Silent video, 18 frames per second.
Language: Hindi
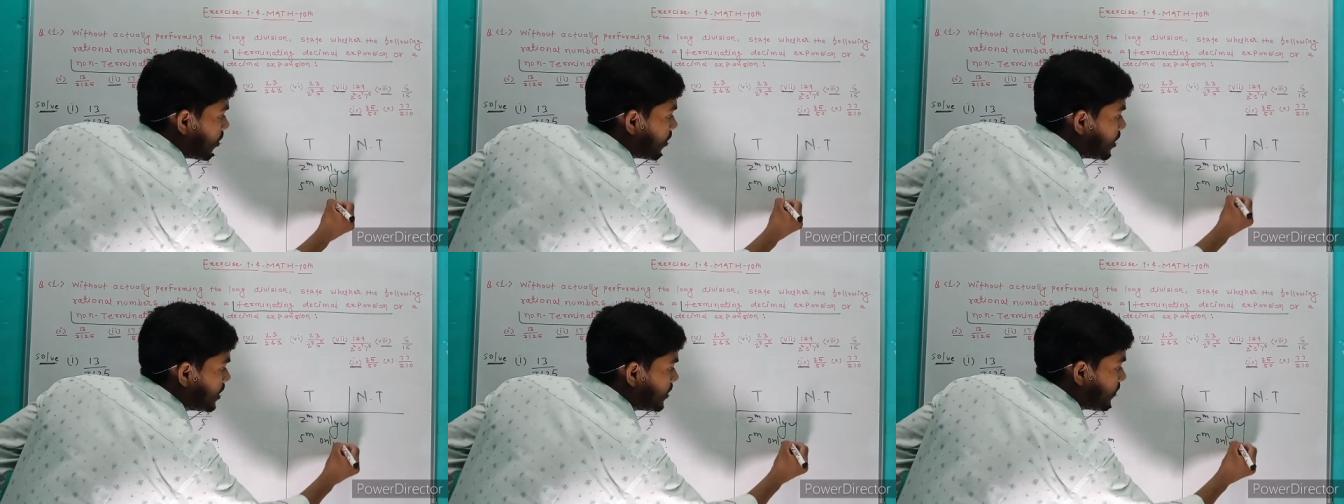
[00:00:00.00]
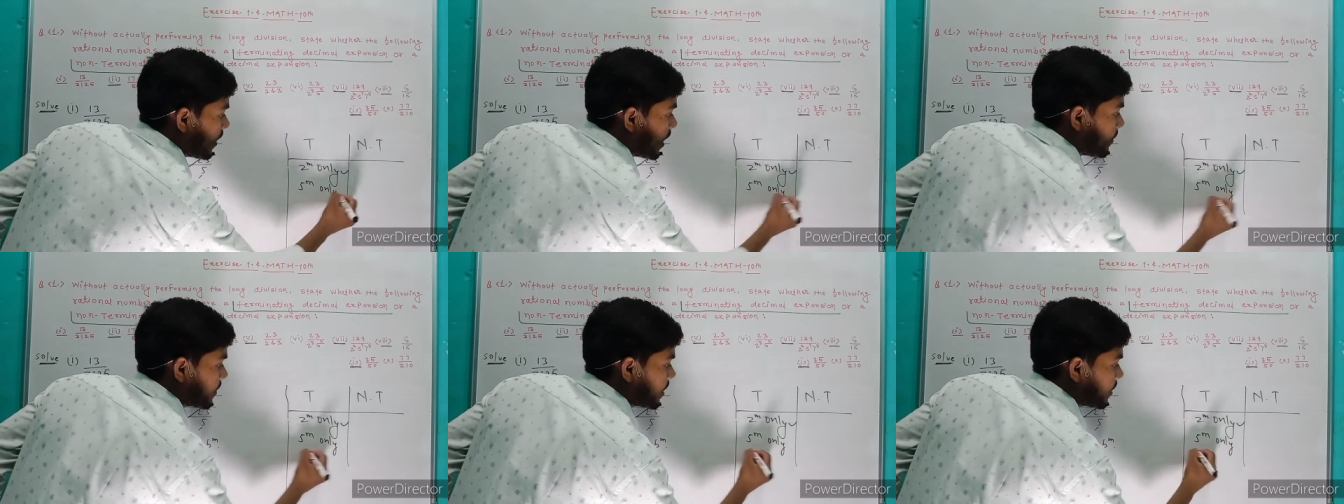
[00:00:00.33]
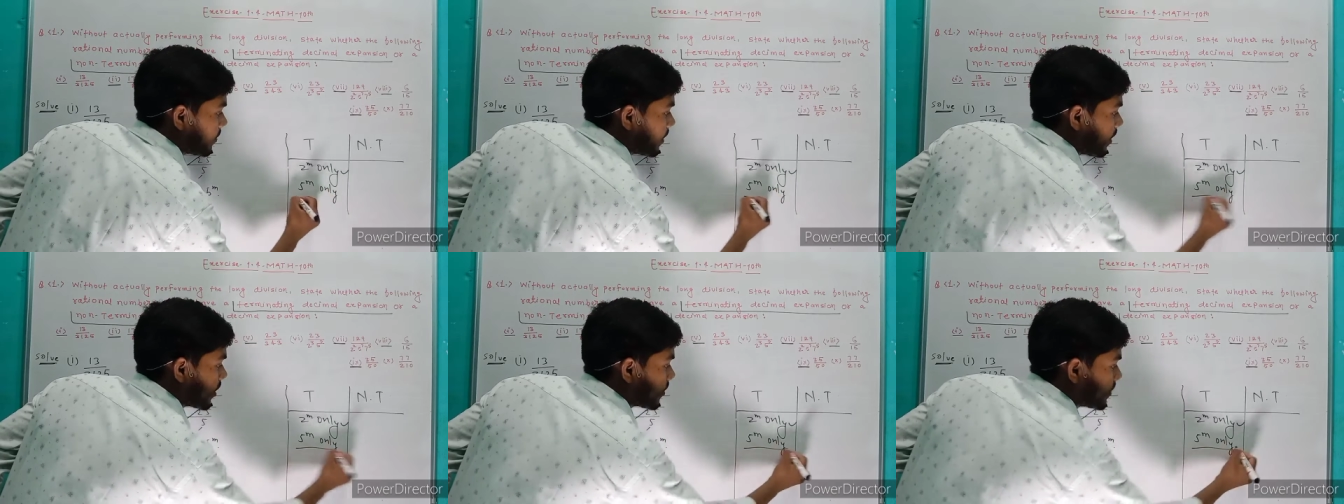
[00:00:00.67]
ओनली फाइव
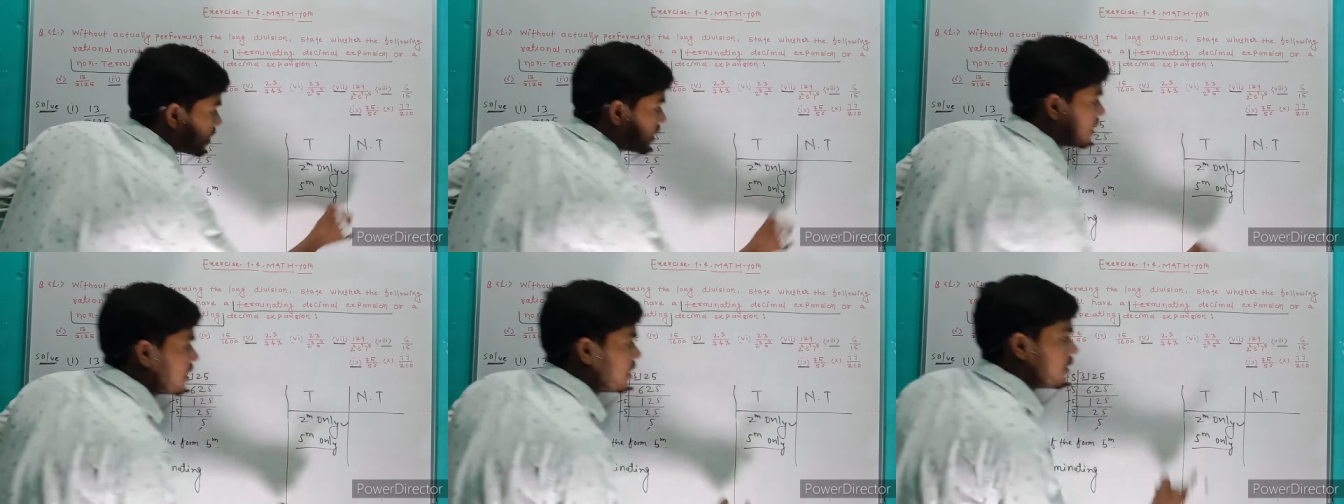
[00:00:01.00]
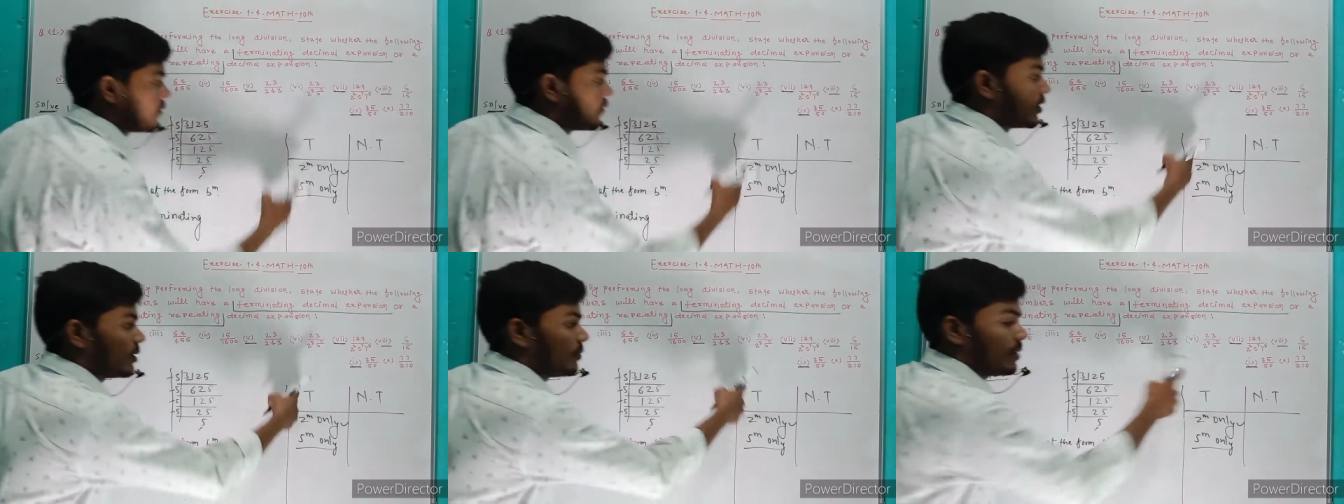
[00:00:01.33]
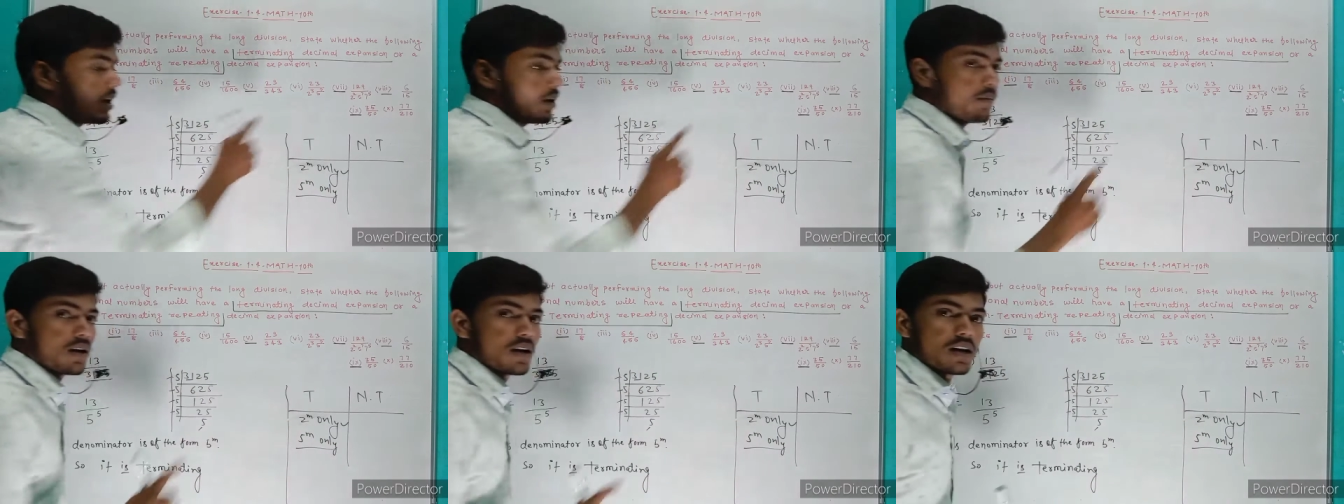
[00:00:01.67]
के पावर में फिर
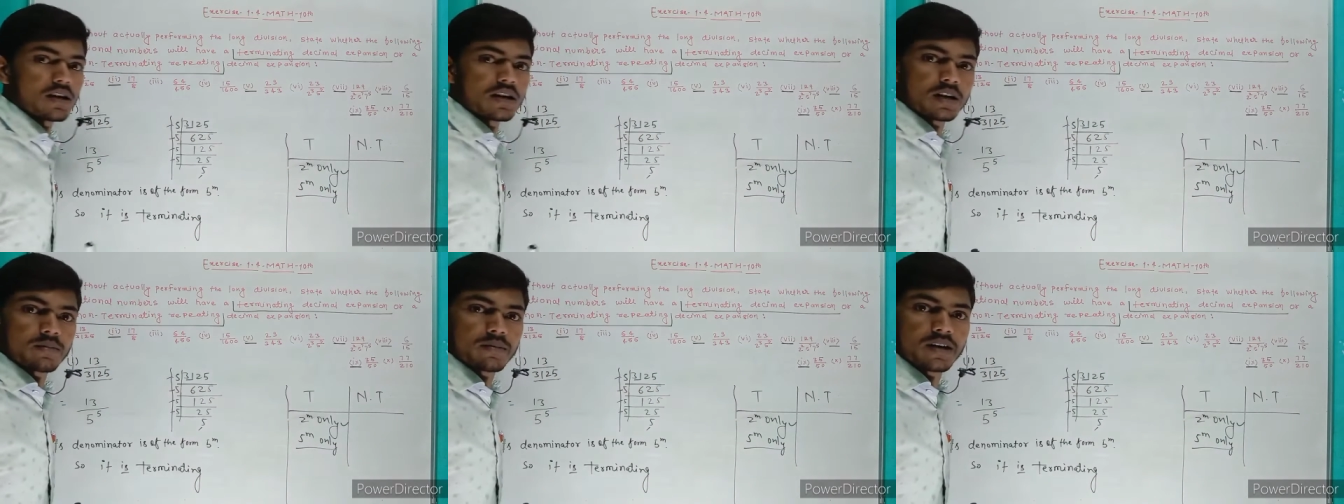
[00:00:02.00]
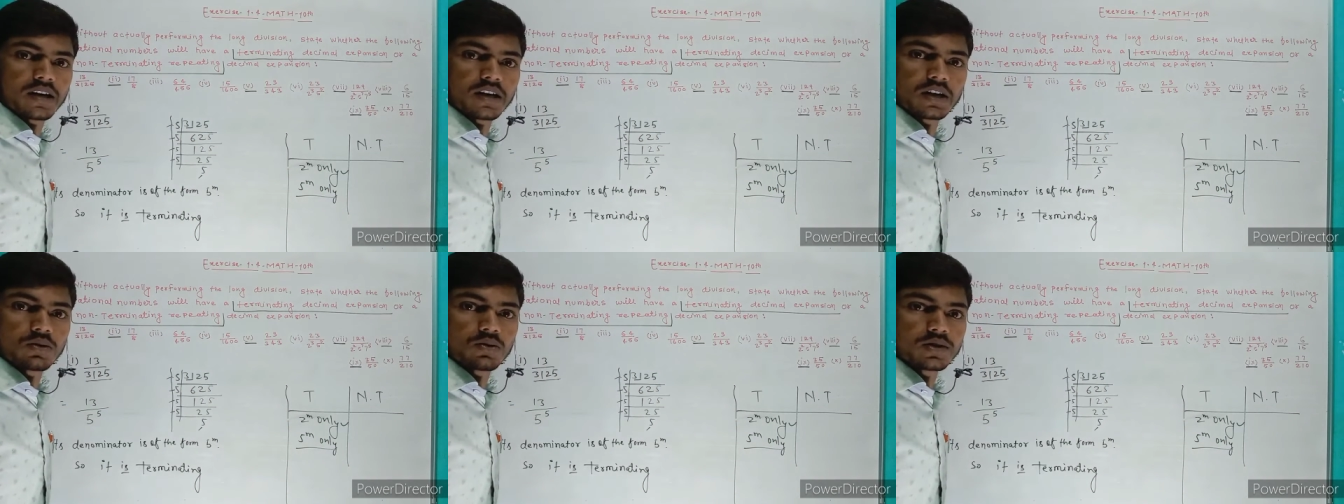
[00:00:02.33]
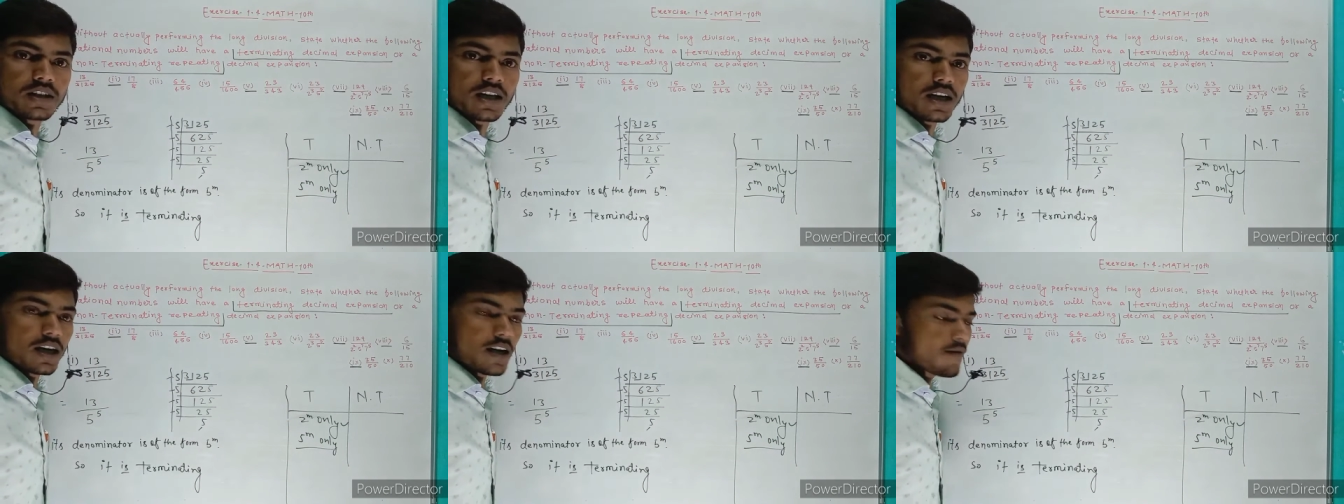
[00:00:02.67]
भी हमारा टर्मिनेटिंग
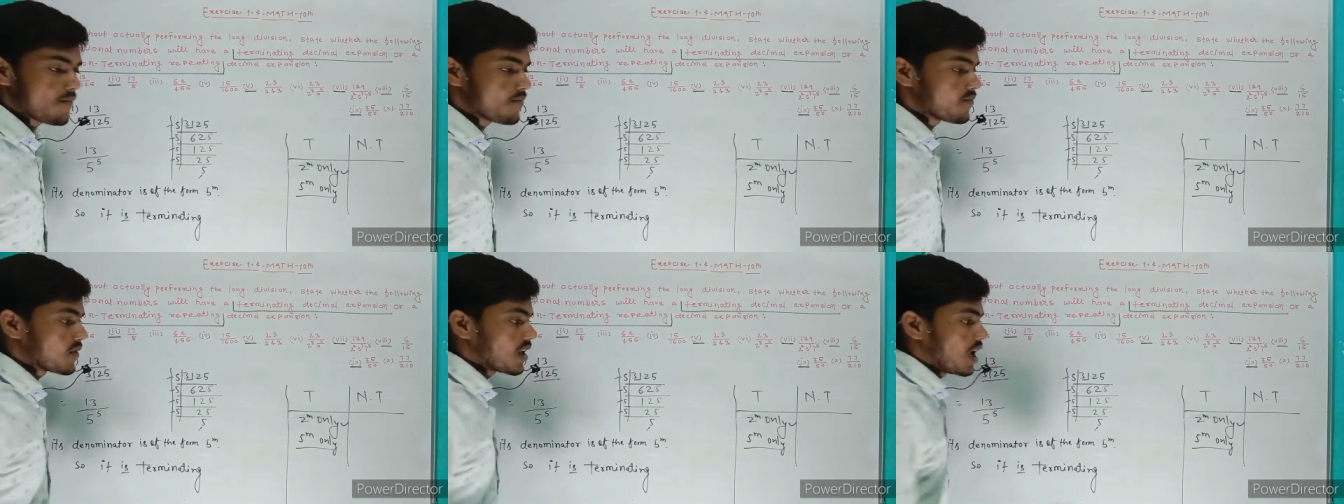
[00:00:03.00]
हो जाएगा